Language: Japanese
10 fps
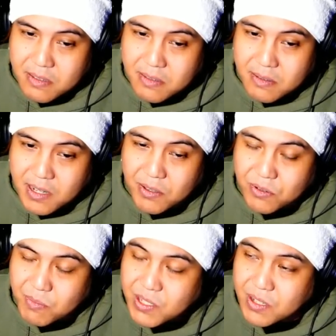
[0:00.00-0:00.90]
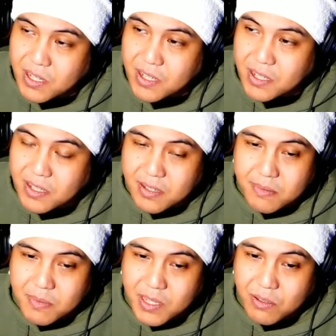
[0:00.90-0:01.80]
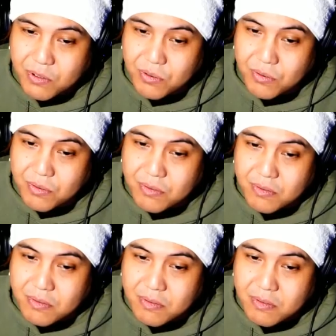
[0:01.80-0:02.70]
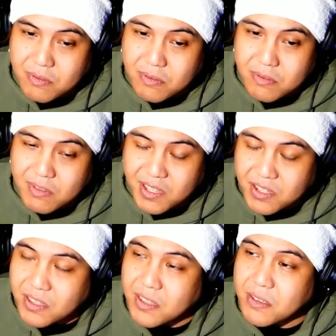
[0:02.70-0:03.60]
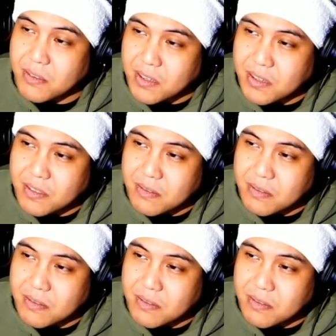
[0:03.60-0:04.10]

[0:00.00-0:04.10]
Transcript: 彼女自ら命を絶っちゃったんだよね。